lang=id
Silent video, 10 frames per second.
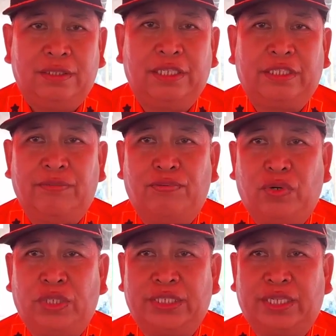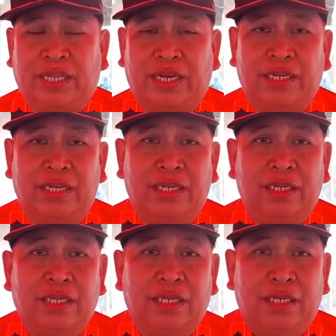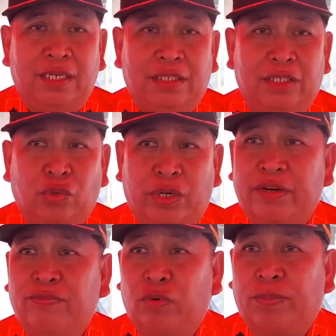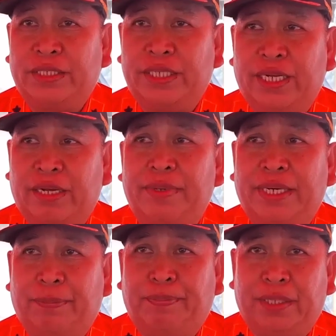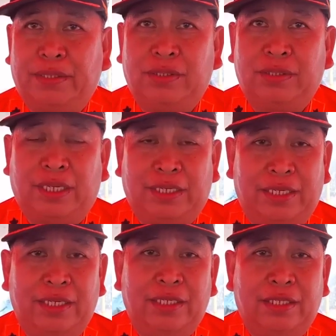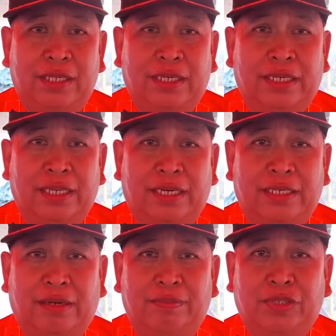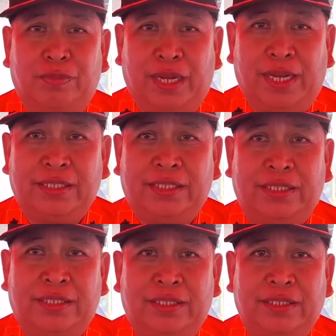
kita evakuasi tadi, sesuai informasi yang kami dapat tadi, kira-kira jam 11